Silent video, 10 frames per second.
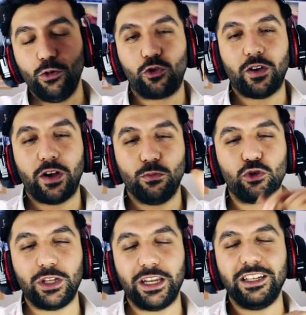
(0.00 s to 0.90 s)
Lütfen
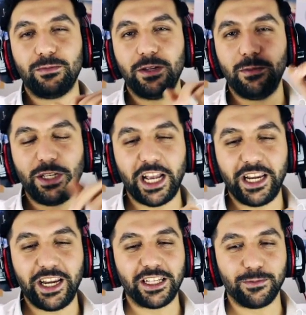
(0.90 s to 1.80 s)
bu düzenin ismini bir
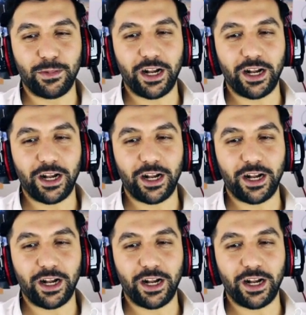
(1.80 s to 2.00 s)
yayına yazın